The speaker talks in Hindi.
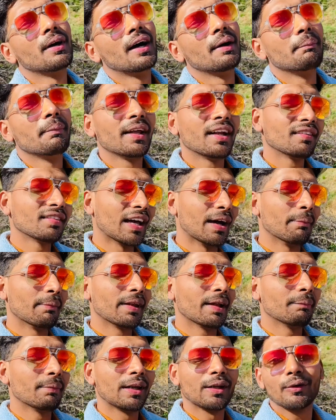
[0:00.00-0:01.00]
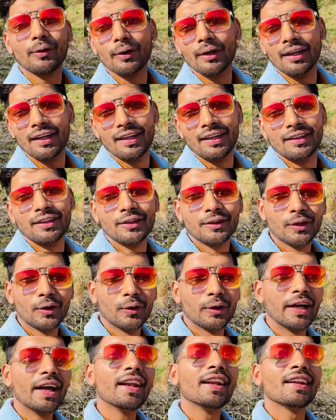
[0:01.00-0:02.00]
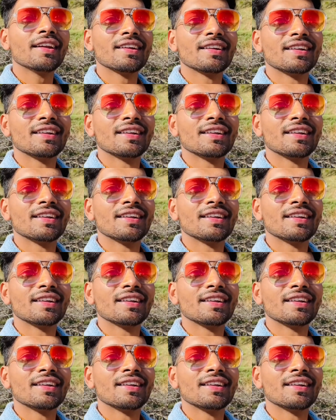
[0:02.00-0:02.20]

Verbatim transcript: मेरे सामने बिल्कुल तो इन